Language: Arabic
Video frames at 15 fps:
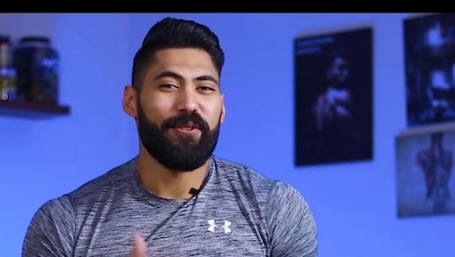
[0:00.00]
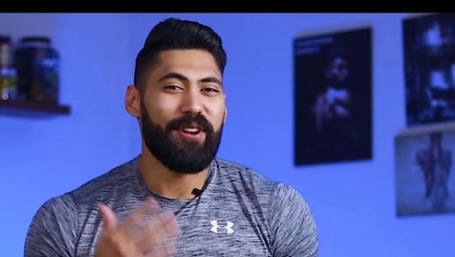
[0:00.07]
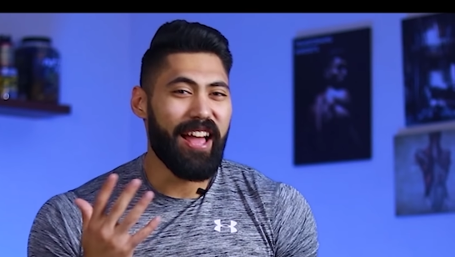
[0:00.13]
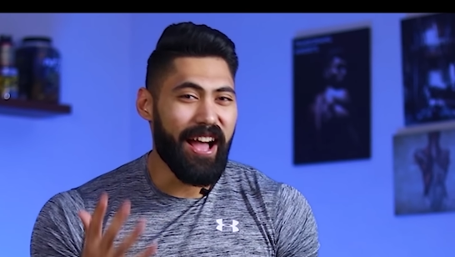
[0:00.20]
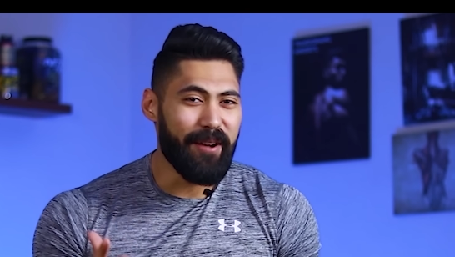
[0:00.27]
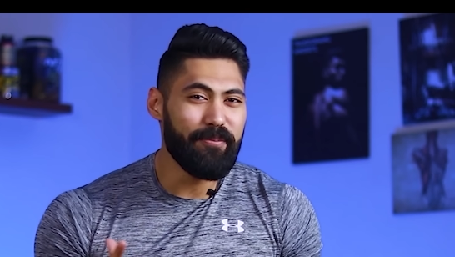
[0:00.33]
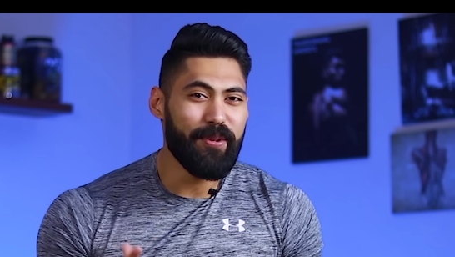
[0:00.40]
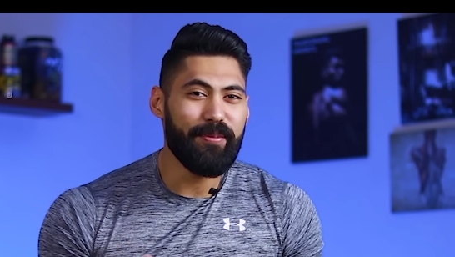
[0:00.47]

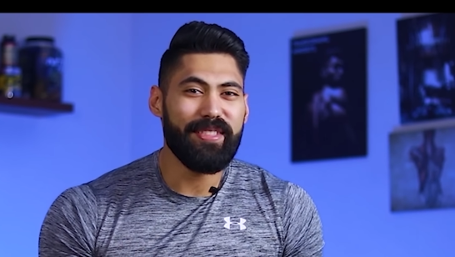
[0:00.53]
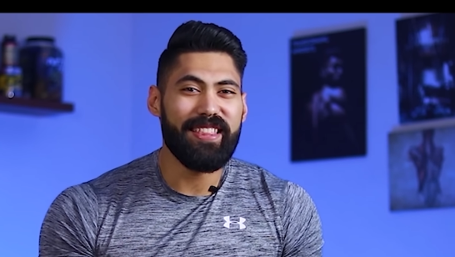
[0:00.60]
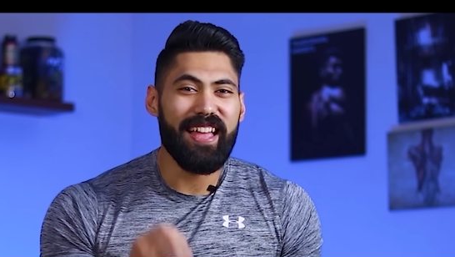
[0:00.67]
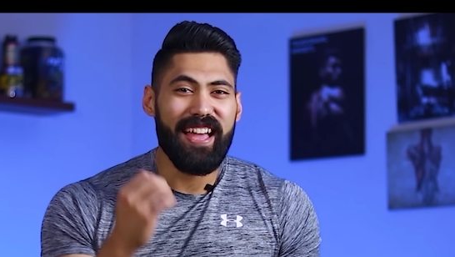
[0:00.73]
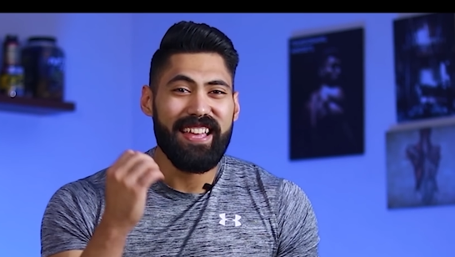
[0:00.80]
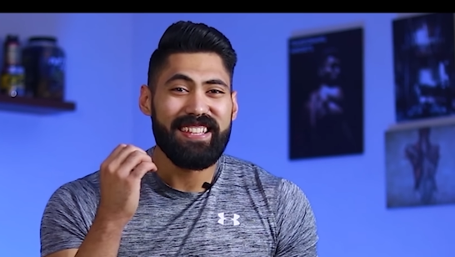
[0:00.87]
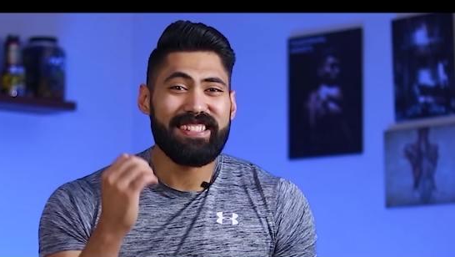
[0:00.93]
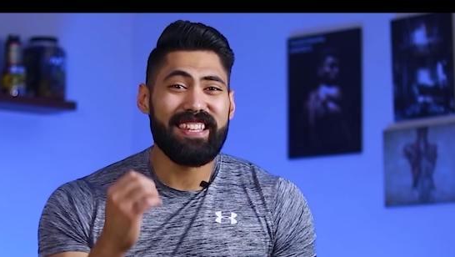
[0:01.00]
والاهم من
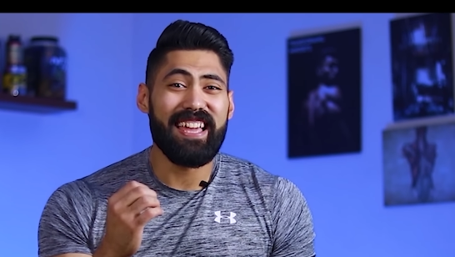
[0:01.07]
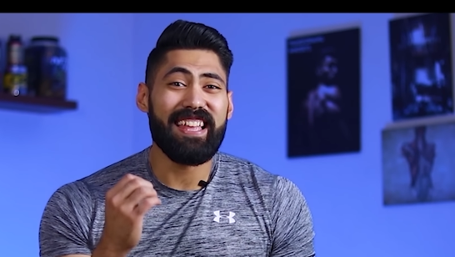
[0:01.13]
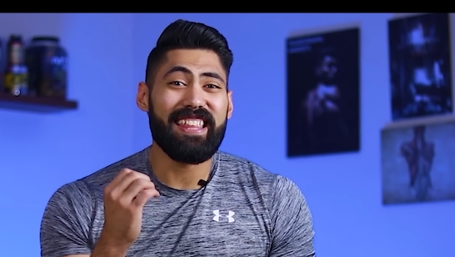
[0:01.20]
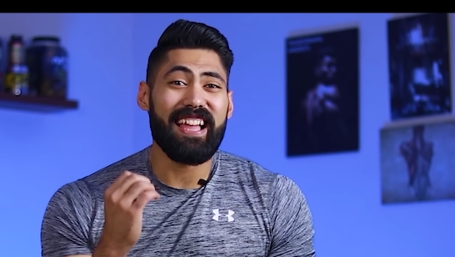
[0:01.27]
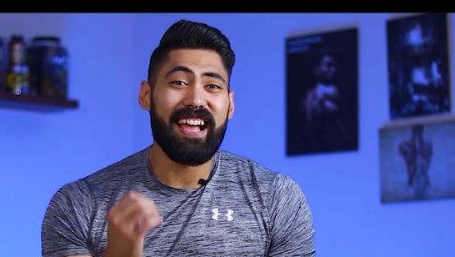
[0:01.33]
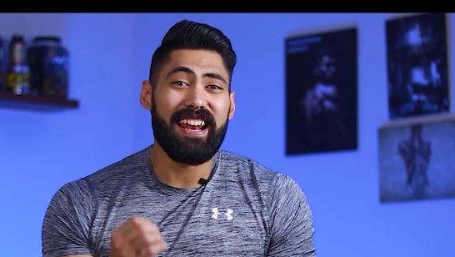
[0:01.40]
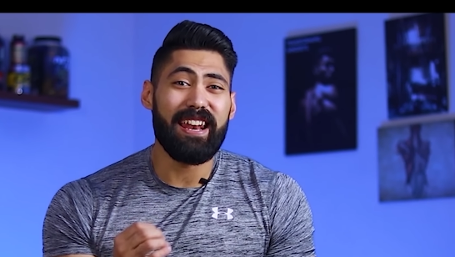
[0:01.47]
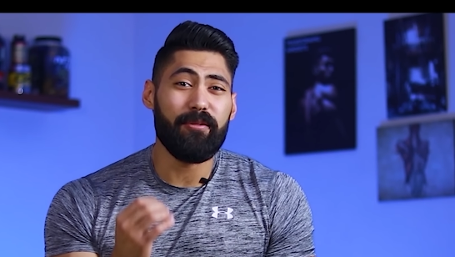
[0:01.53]
ده ازاي
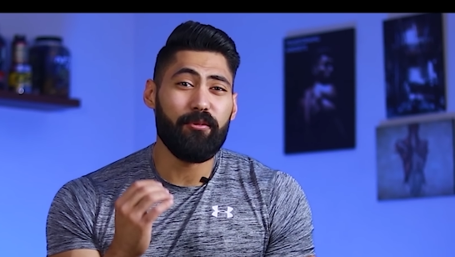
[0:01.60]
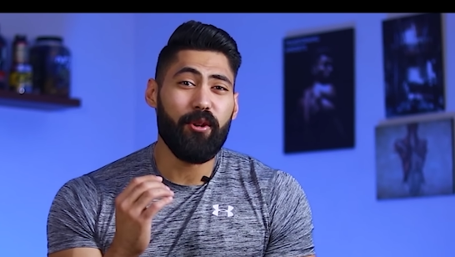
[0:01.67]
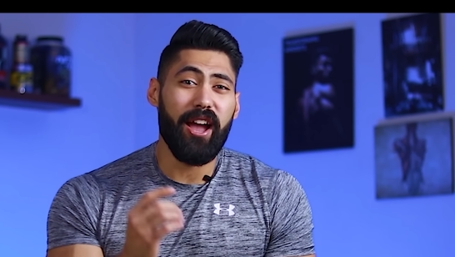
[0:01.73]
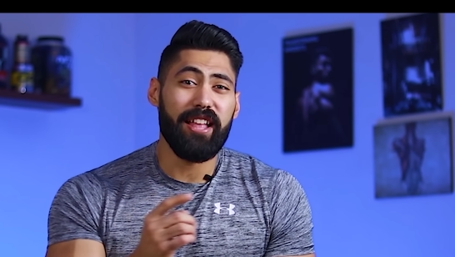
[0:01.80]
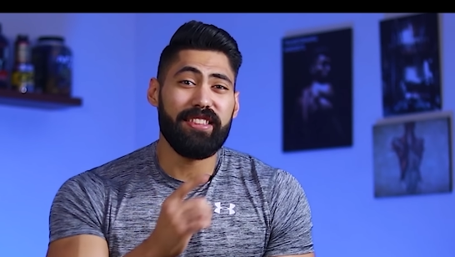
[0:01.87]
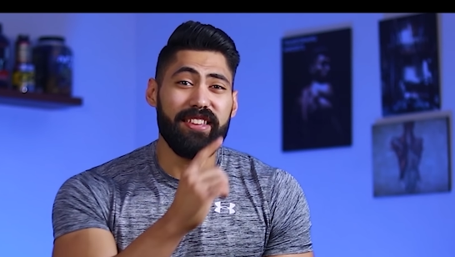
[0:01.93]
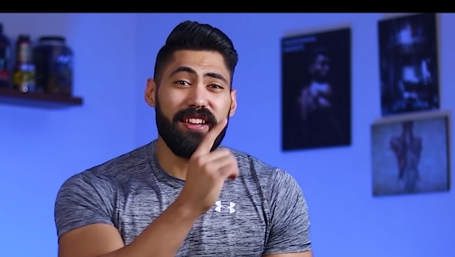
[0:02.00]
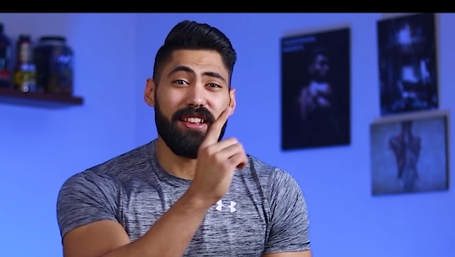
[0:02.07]
اتجنب
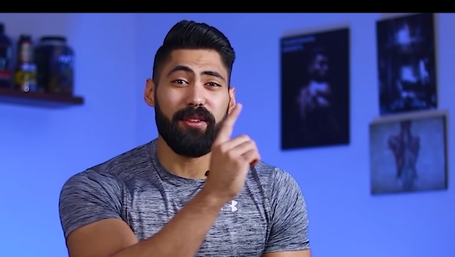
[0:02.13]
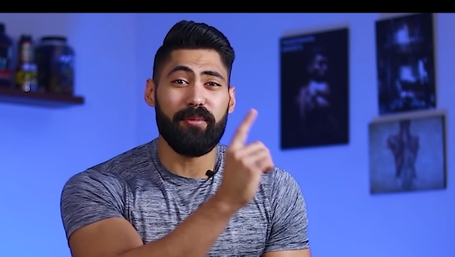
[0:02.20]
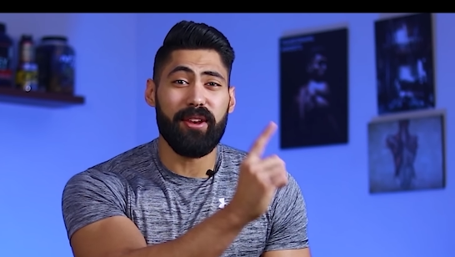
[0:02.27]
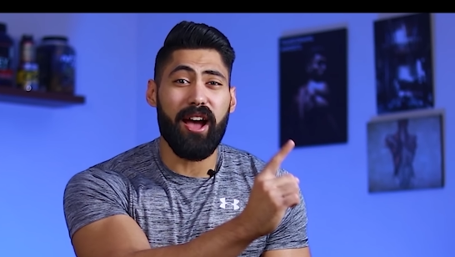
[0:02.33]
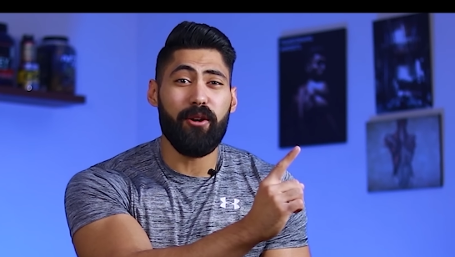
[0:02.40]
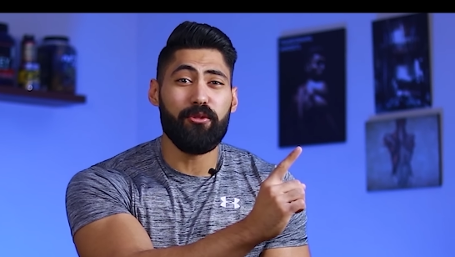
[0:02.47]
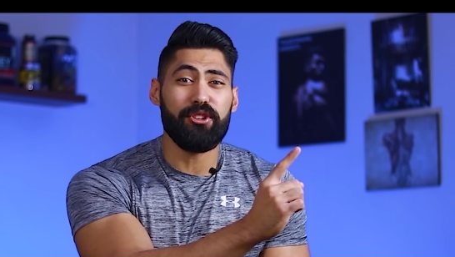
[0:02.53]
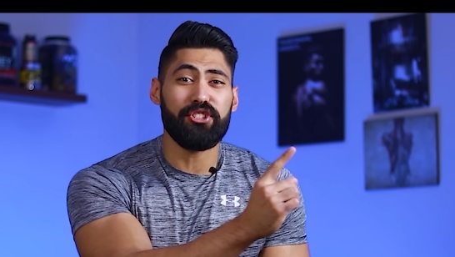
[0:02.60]
واحد يجري من
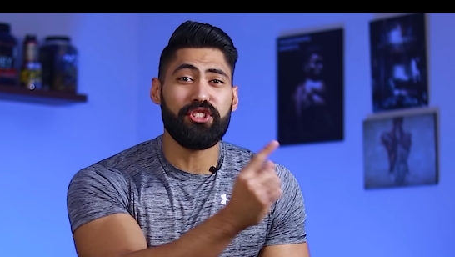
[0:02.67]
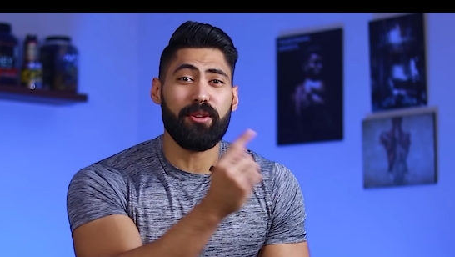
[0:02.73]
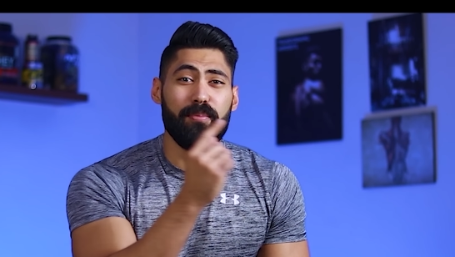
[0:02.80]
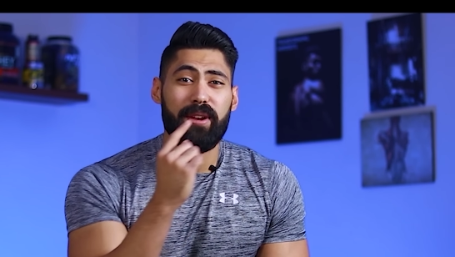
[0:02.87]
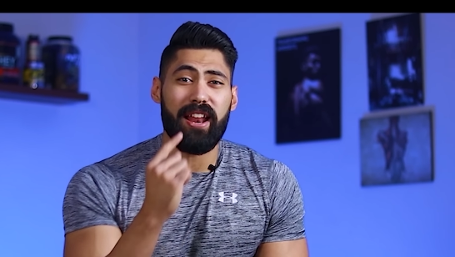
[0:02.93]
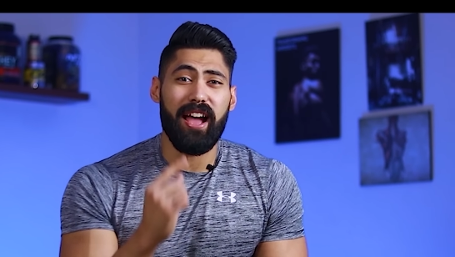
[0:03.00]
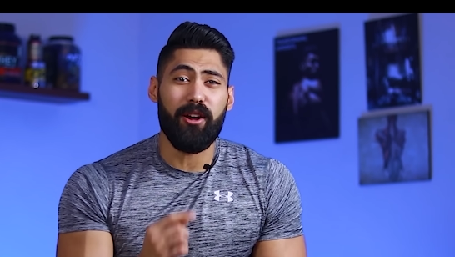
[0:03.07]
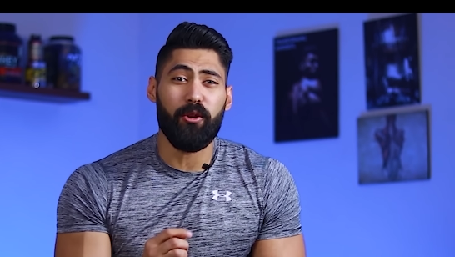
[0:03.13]
اول
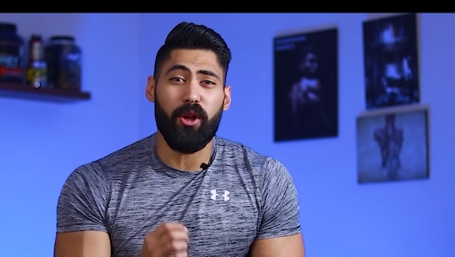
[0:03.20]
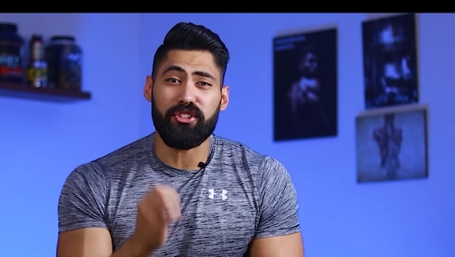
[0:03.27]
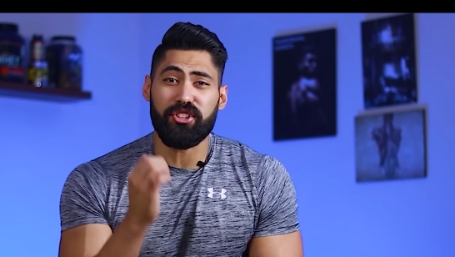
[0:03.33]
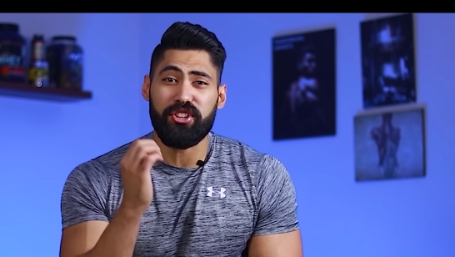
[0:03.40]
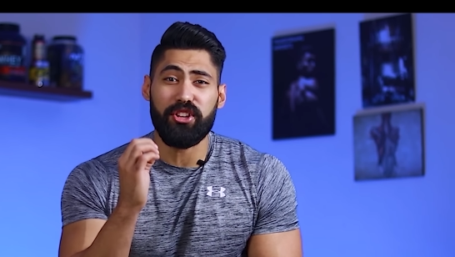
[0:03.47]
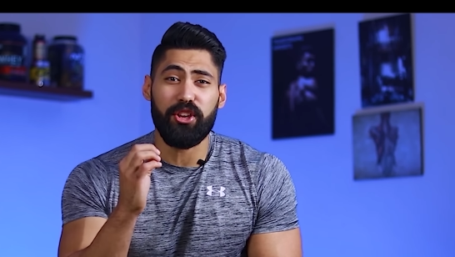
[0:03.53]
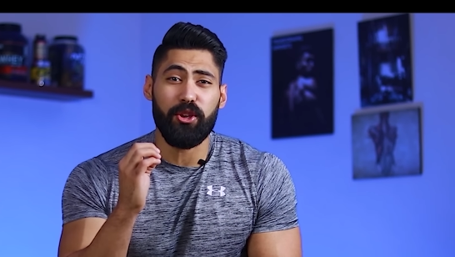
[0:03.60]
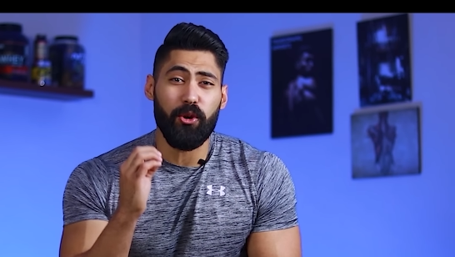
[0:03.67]
الجيم لاخره
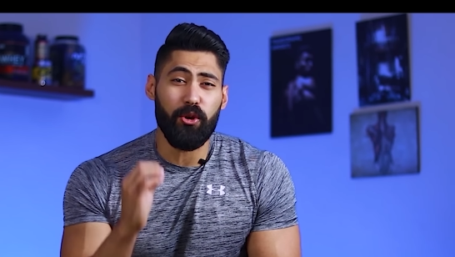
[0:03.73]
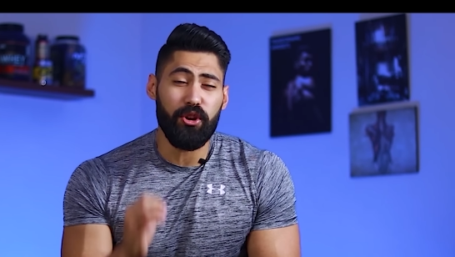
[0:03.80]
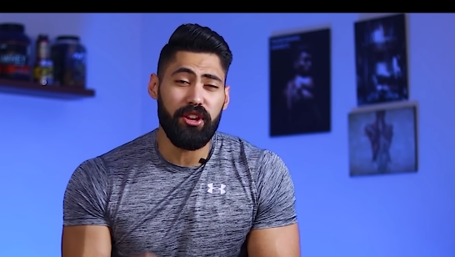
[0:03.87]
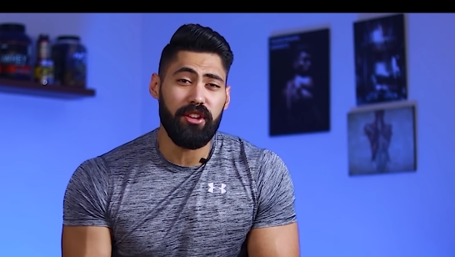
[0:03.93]
عشان يجي يقول